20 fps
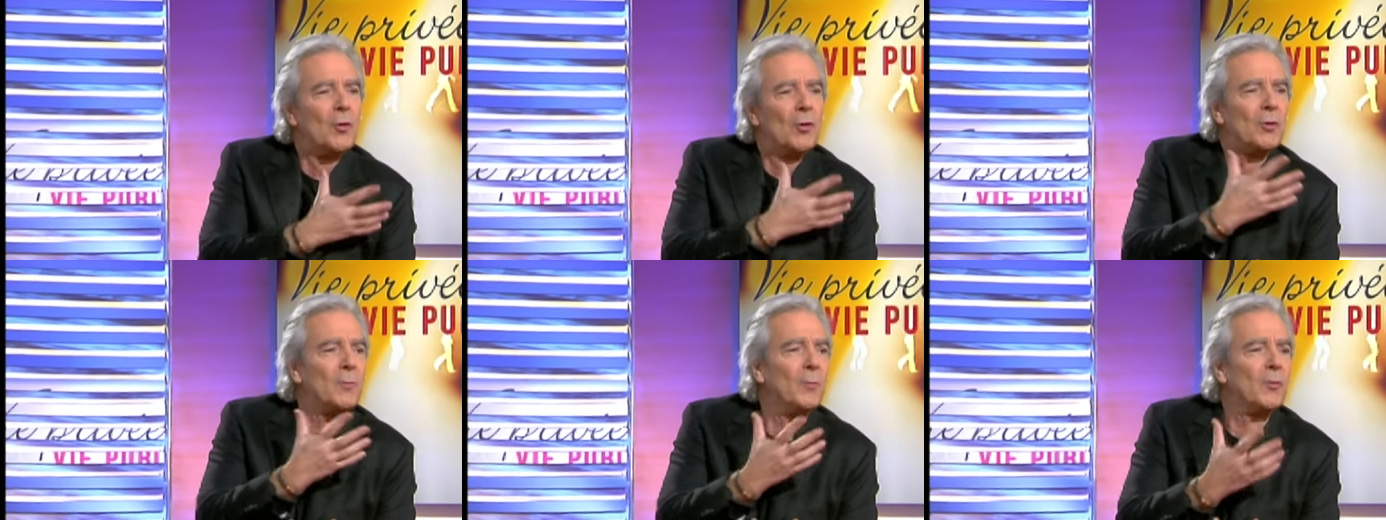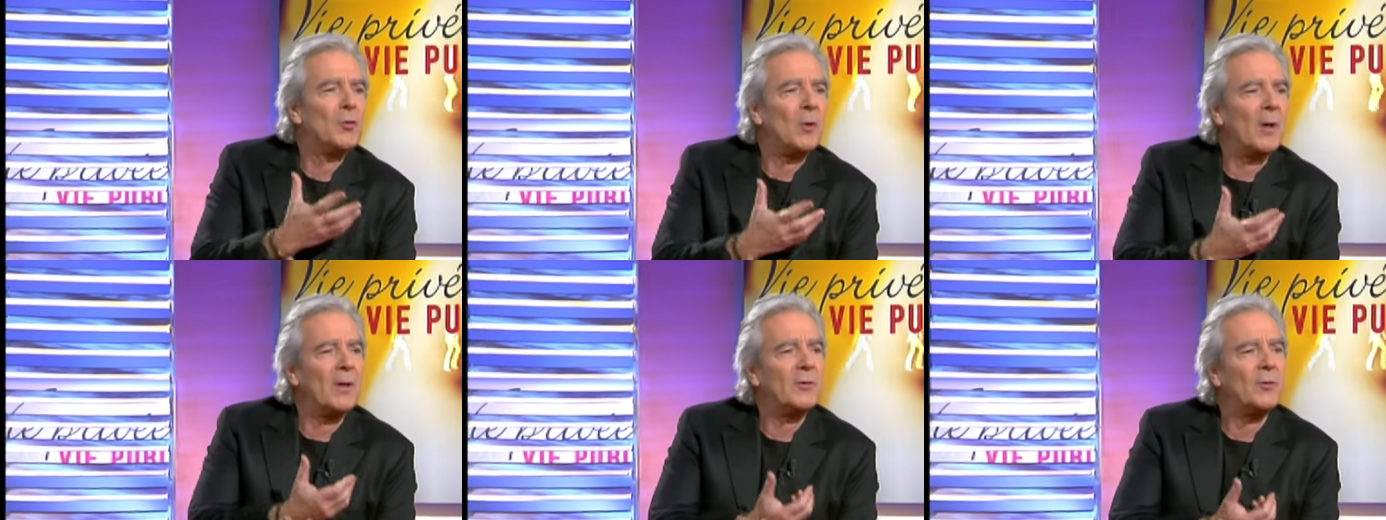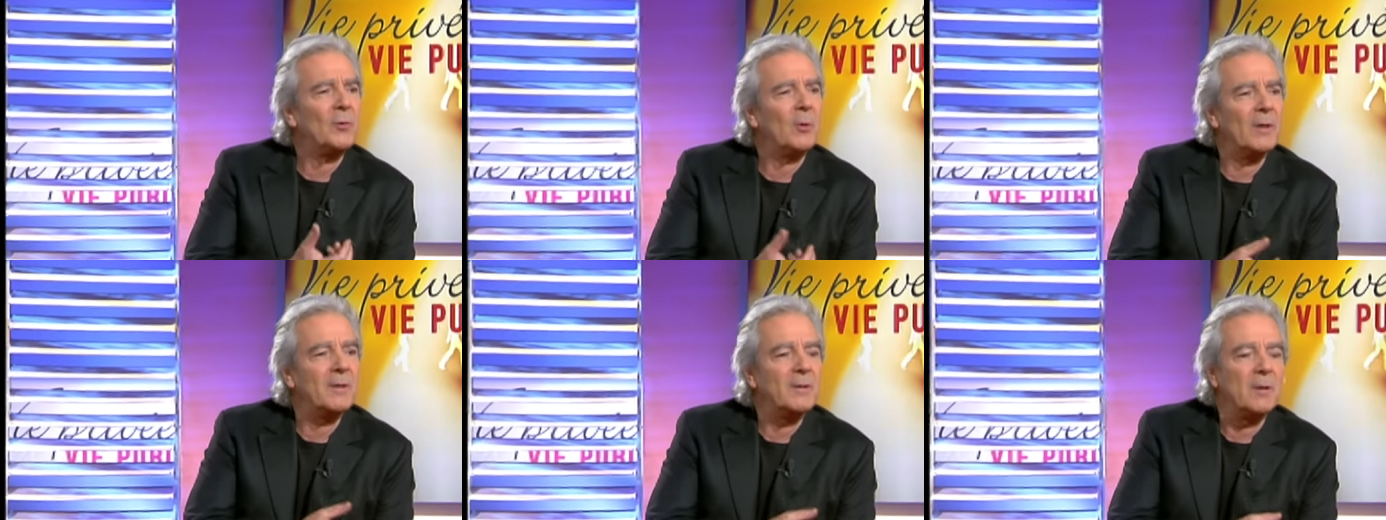je me suis
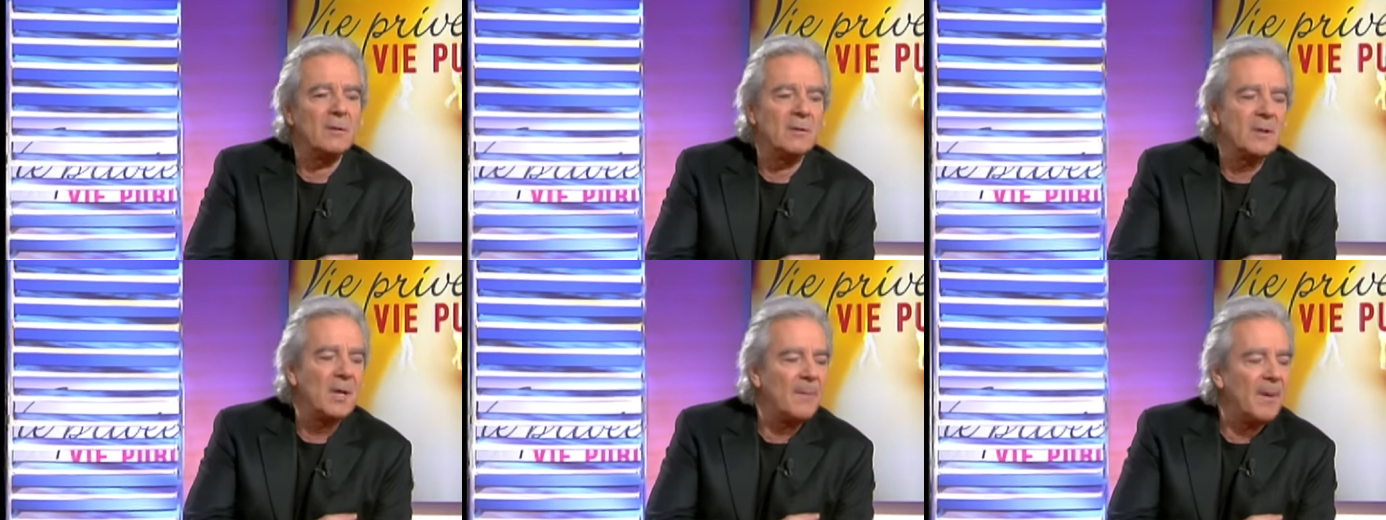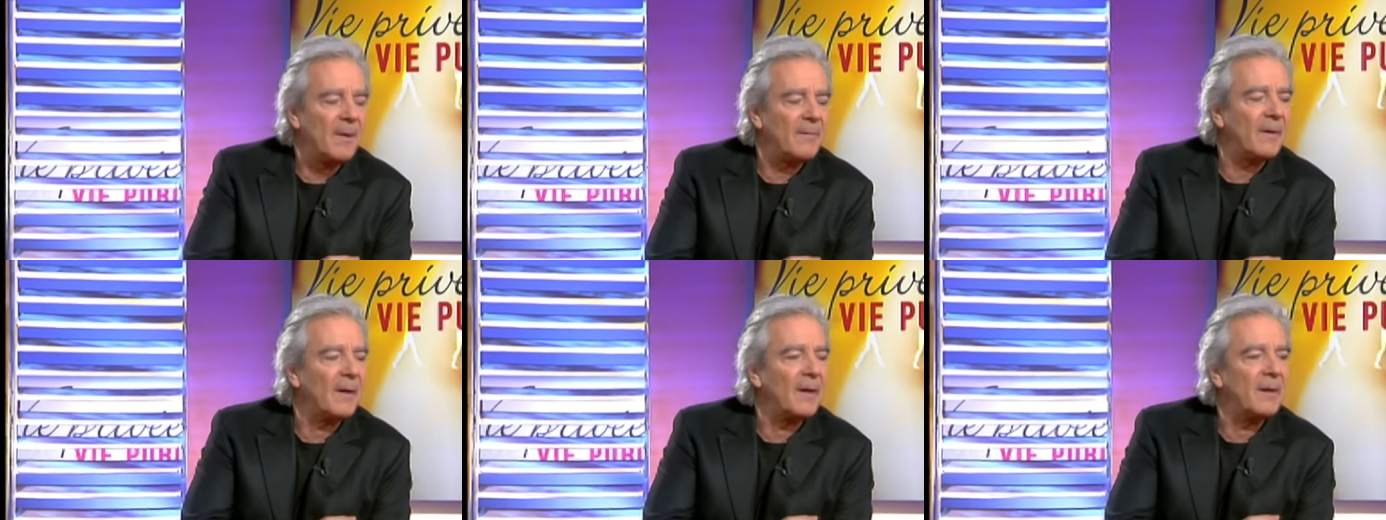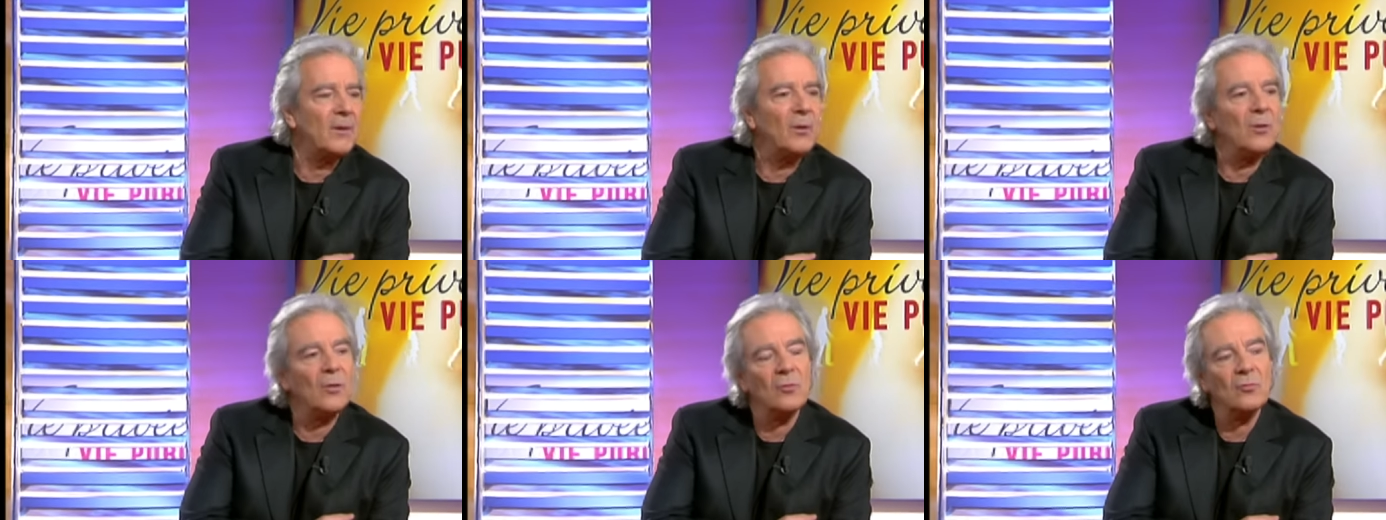rassuré. C'est pas
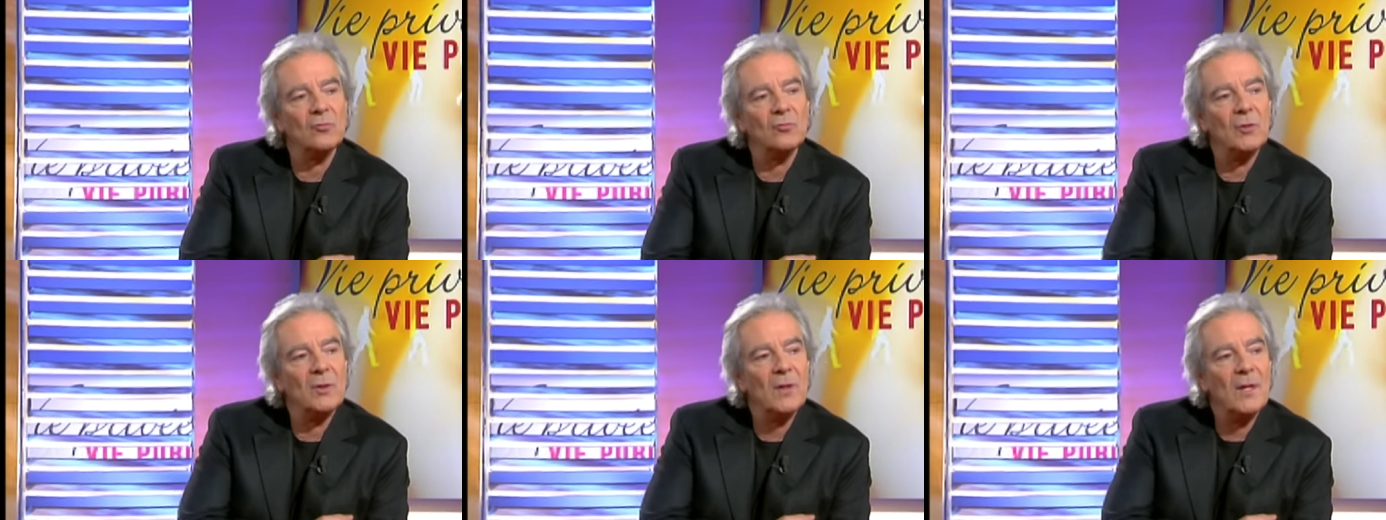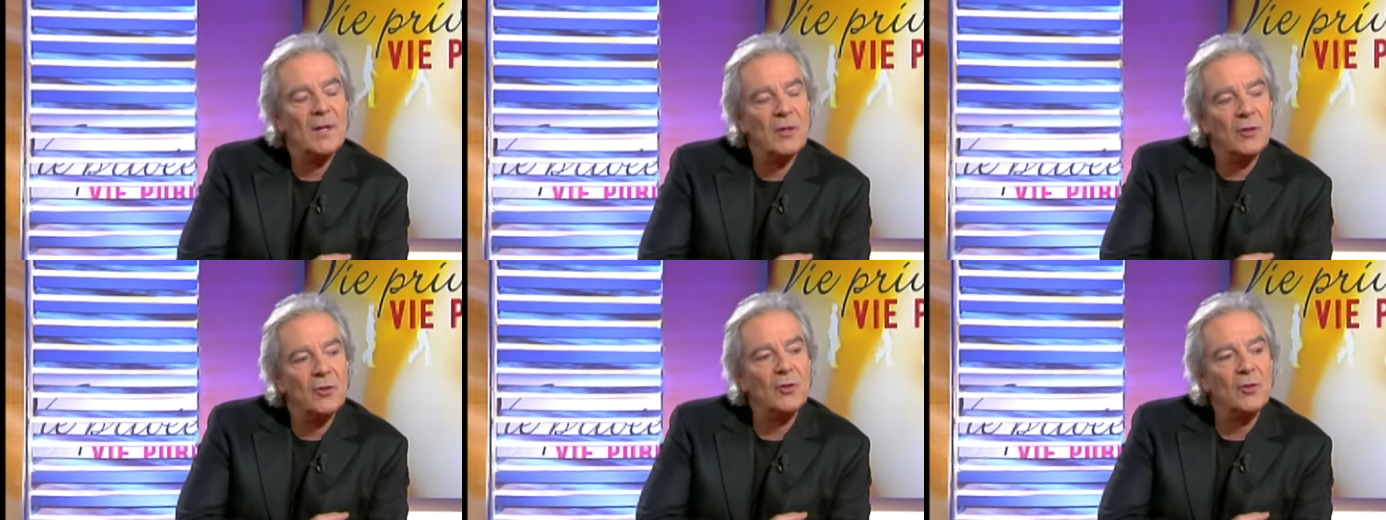vrai, non, non. Je